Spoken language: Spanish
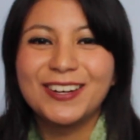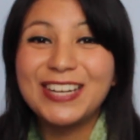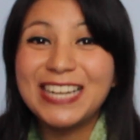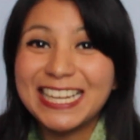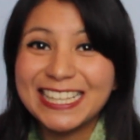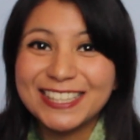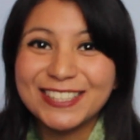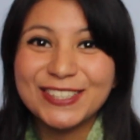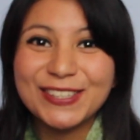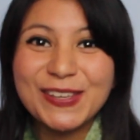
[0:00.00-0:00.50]

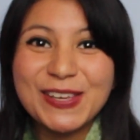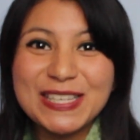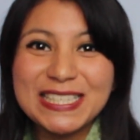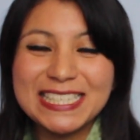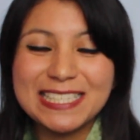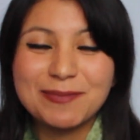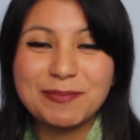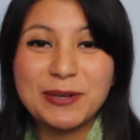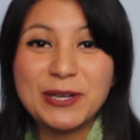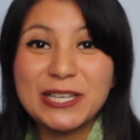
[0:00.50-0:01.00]
Hola a
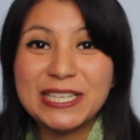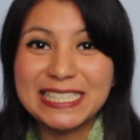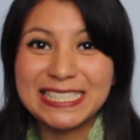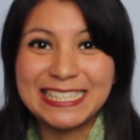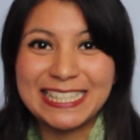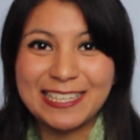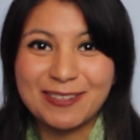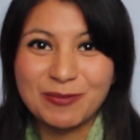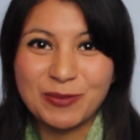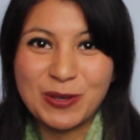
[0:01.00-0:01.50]
todos, espero que
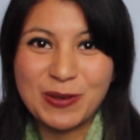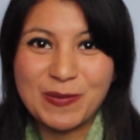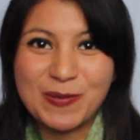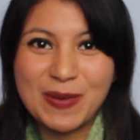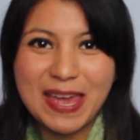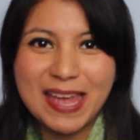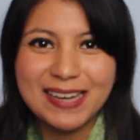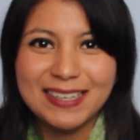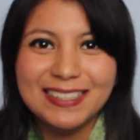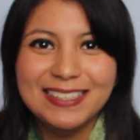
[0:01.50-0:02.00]
estén muy
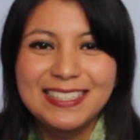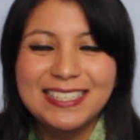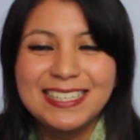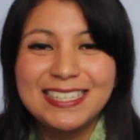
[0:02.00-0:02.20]
bien.